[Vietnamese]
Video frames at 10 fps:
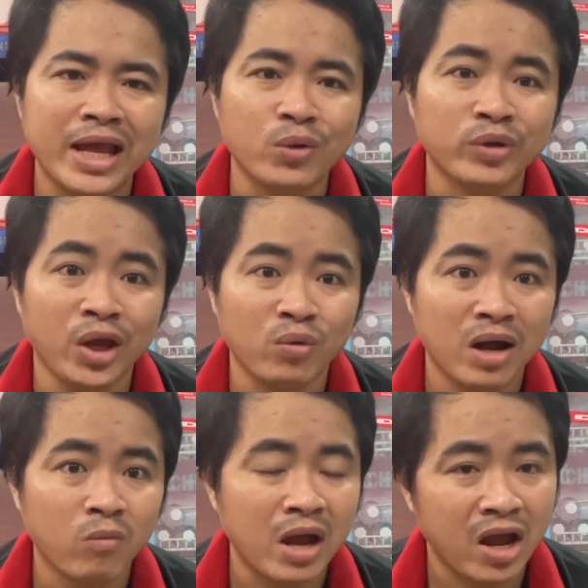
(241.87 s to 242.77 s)
vài chục triệu
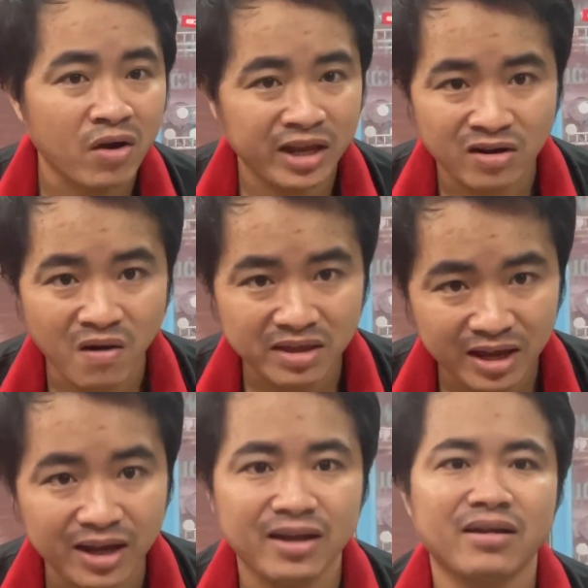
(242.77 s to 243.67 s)
là không hề có chuyện đó
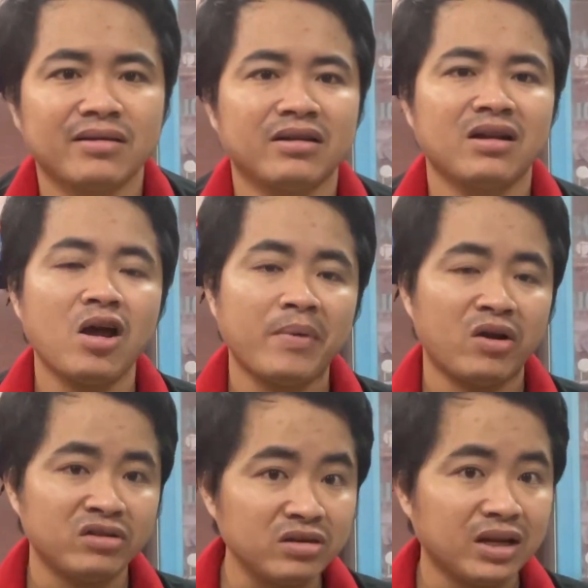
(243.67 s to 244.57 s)
nha đó mà
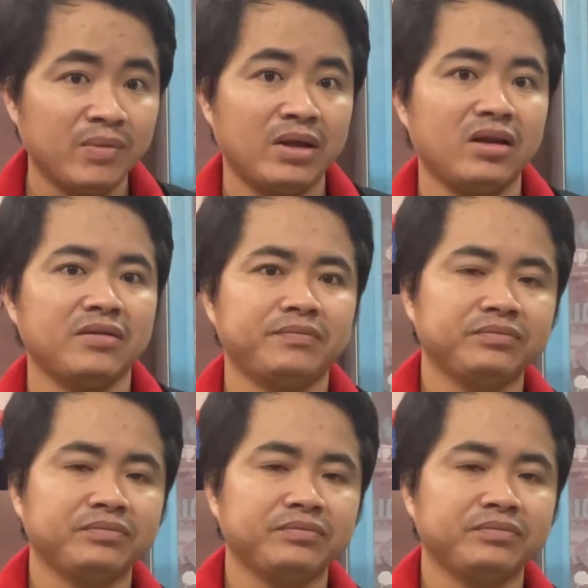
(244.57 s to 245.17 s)
nói trước cho anh em vậy đó